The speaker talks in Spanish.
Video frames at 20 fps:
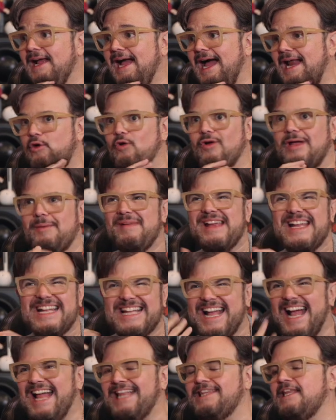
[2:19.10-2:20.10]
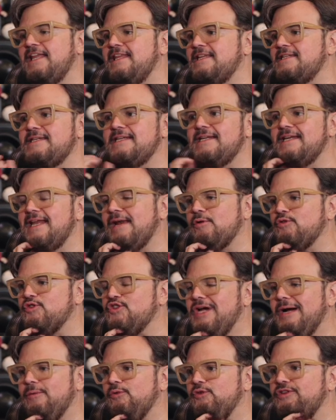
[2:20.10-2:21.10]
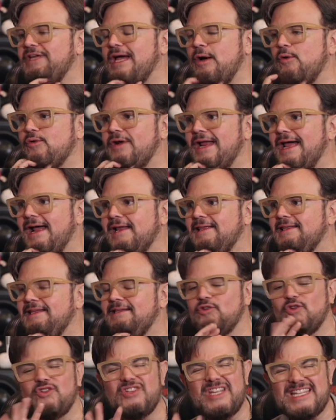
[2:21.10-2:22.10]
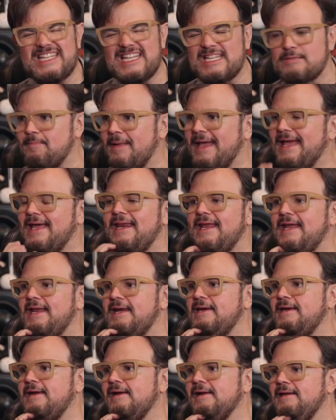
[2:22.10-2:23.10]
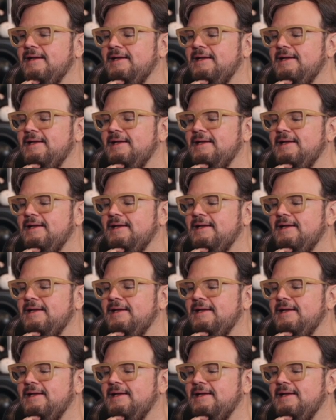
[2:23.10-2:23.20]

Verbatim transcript: Algo que me encanta decirle a los chavos de ahora, de no se desesperen,